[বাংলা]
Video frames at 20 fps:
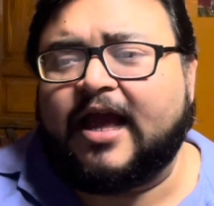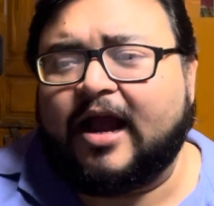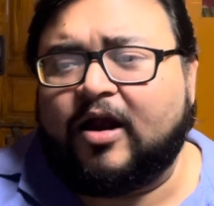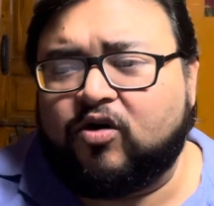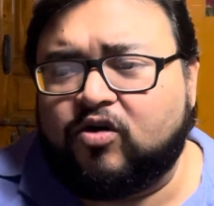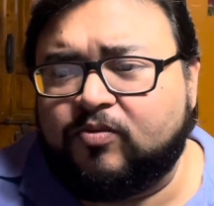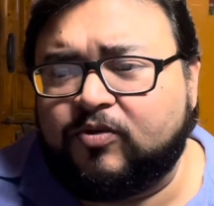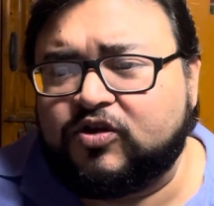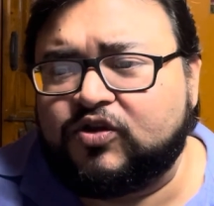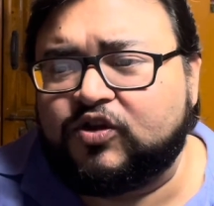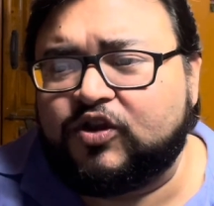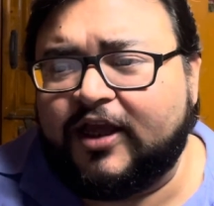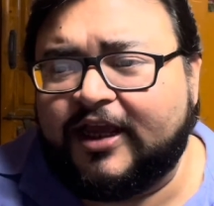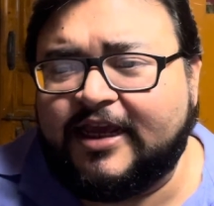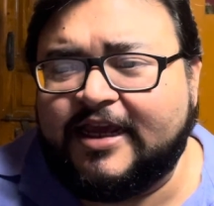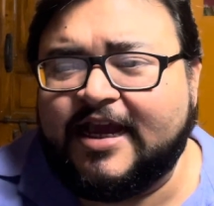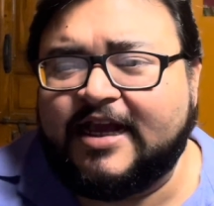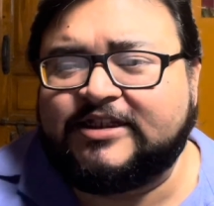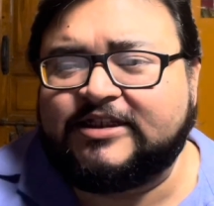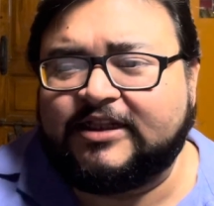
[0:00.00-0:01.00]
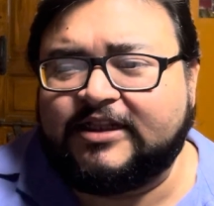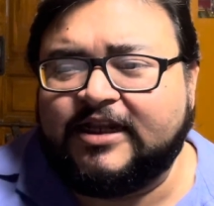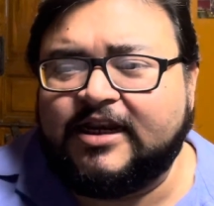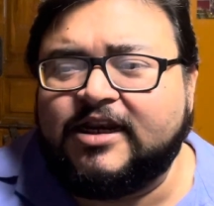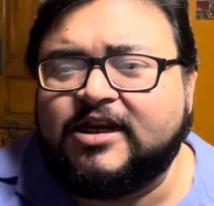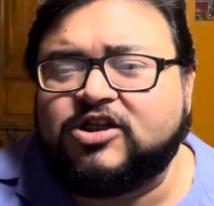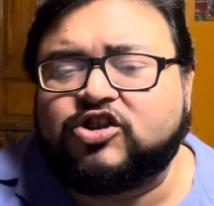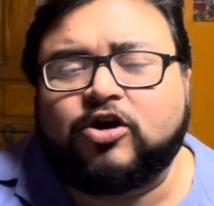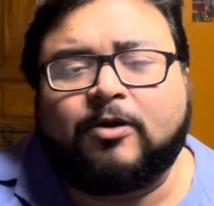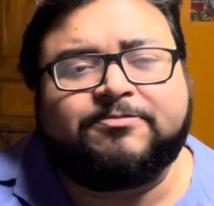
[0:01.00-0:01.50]
এখনও পর্যন্ত এগিয়ে আছে
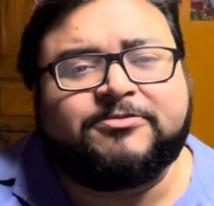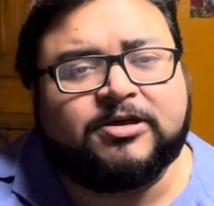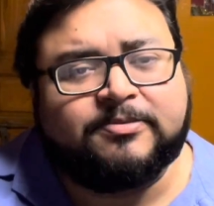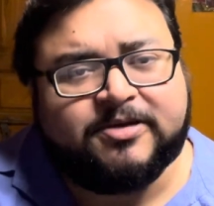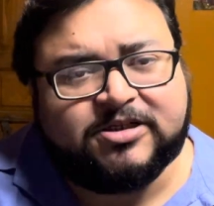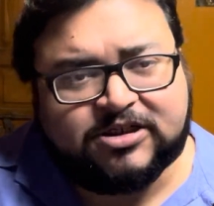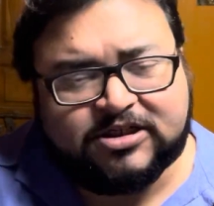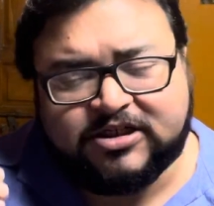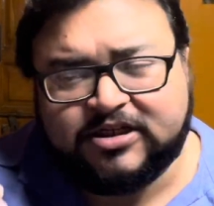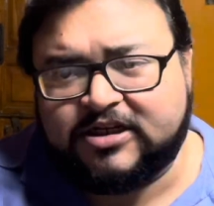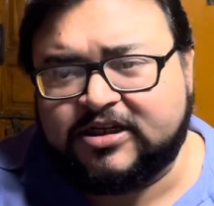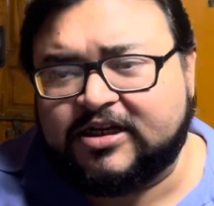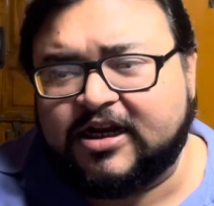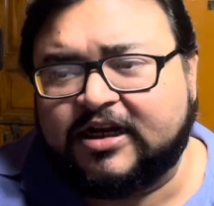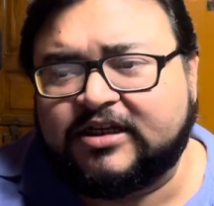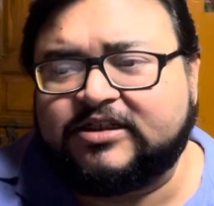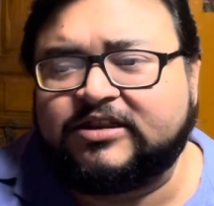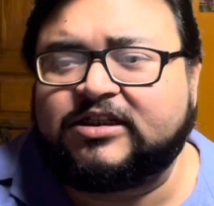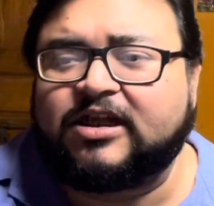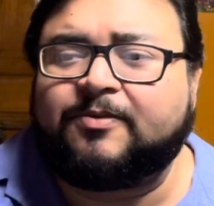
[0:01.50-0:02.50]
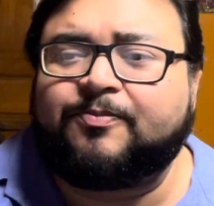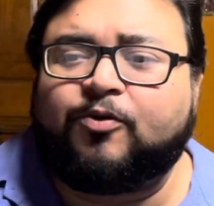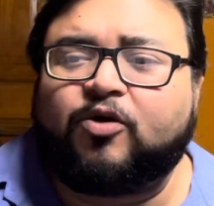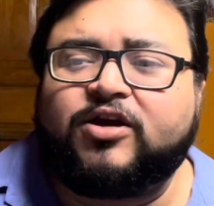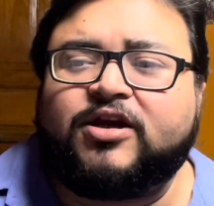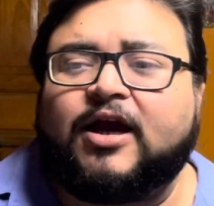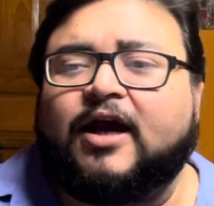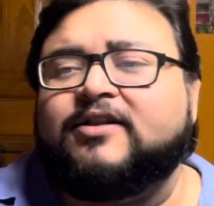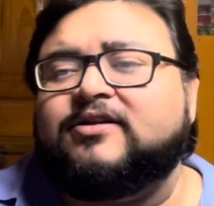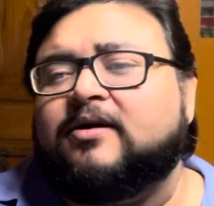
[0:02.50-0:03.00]
দিল্লি সবচেয়ে বেশি টিকিট কাটছে
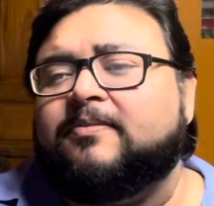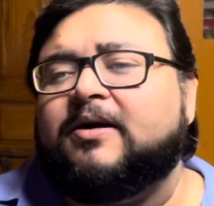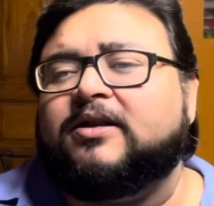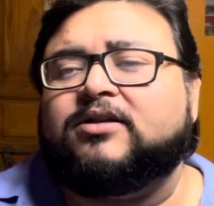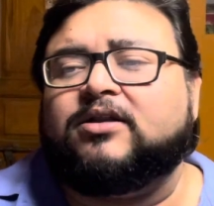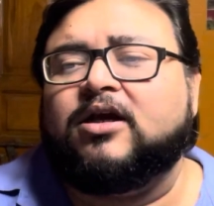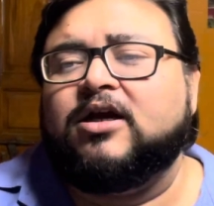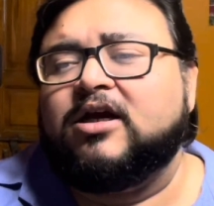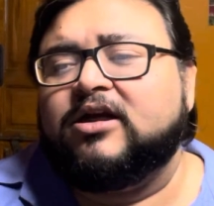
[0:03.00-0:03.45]
তারপরেই হায়দ্রাবাদ